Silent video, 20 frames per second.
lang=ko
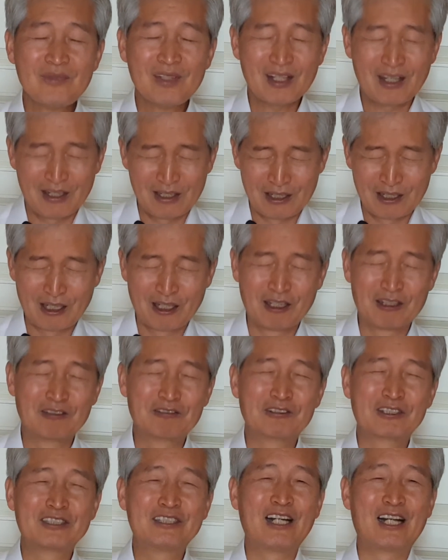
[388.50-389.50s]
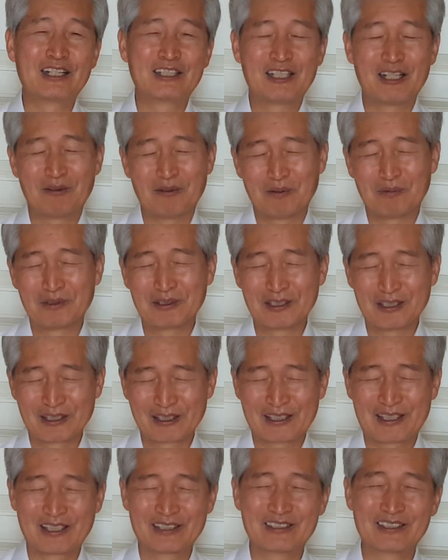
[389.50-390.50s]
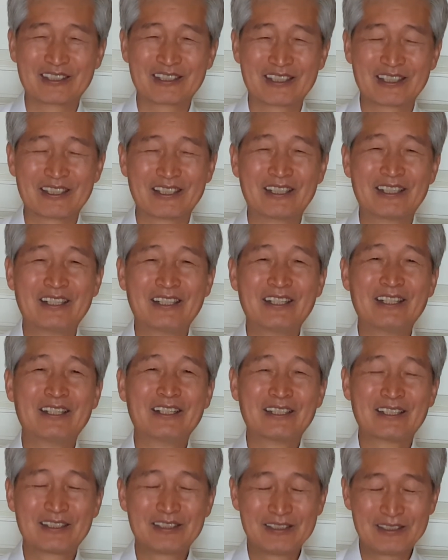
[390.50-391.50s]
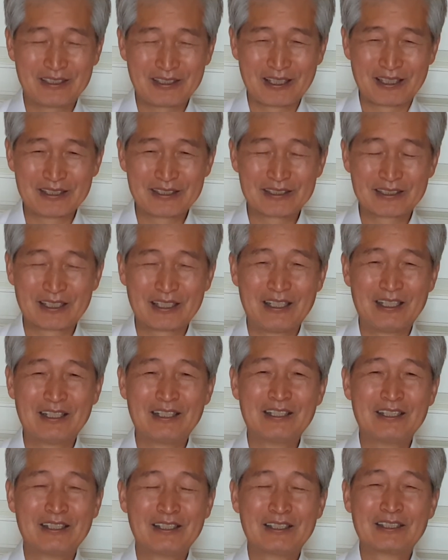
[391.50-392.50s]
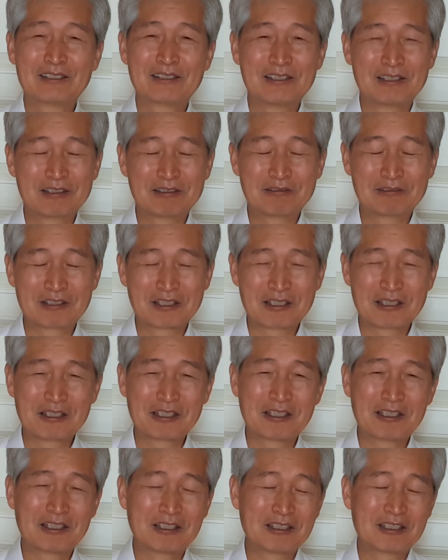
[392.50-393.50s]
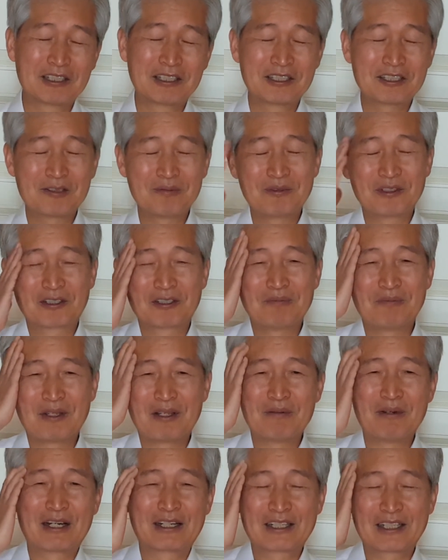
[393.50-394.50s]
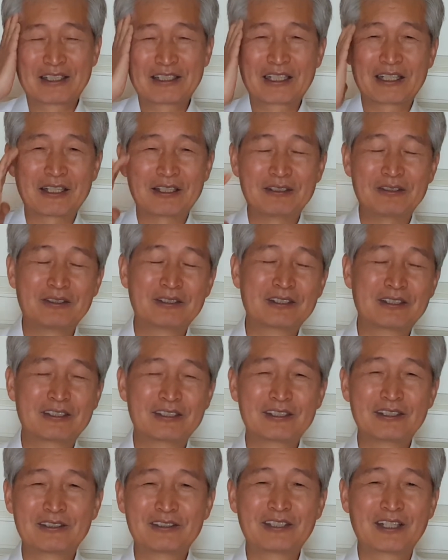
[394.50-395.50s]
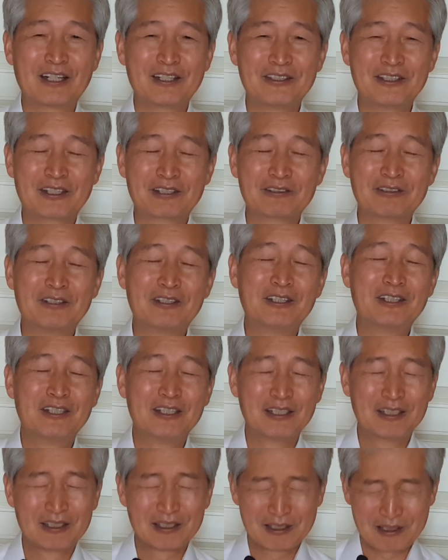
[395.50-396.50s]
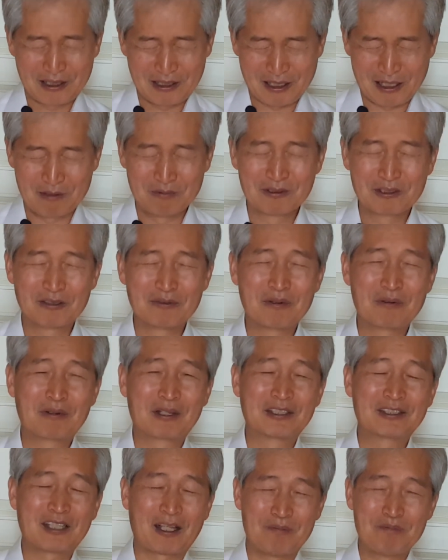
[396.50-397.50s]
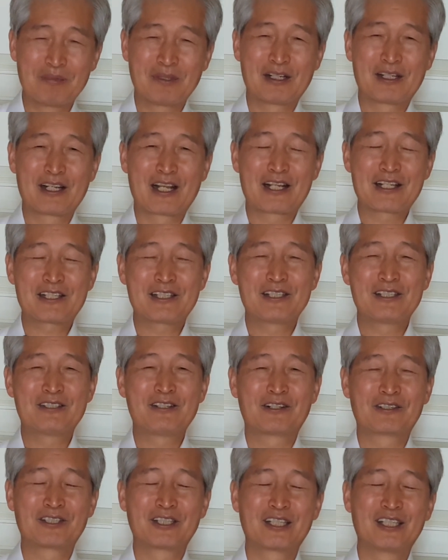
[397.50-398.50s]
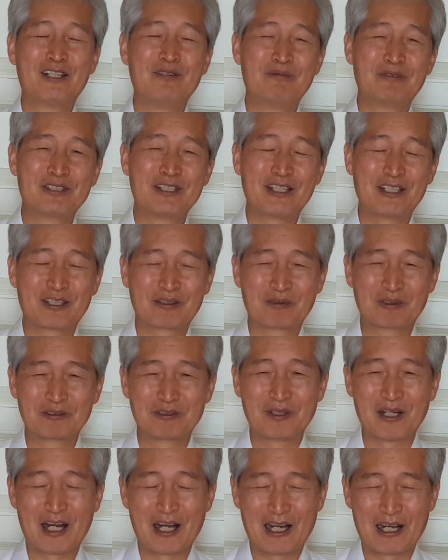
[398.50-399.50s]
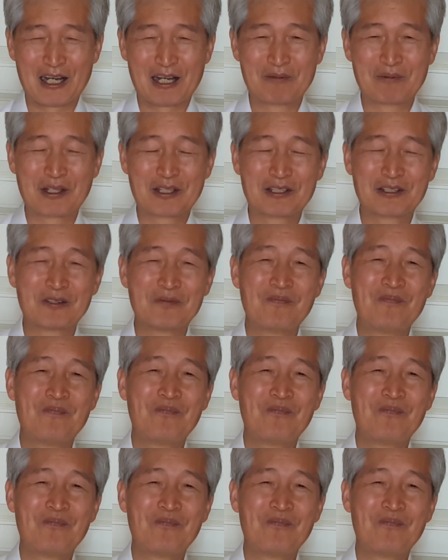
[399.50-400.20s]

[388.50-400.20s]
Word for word: 아 우리 살다 보면 이렇게 저렇게 그 스트레스가 어, 우리 심령을 메마리 하잖아요. 그럴 때 어떡한다고요? 가물어매만 단비를 내시는 성령의 세상에서 아멘이죠.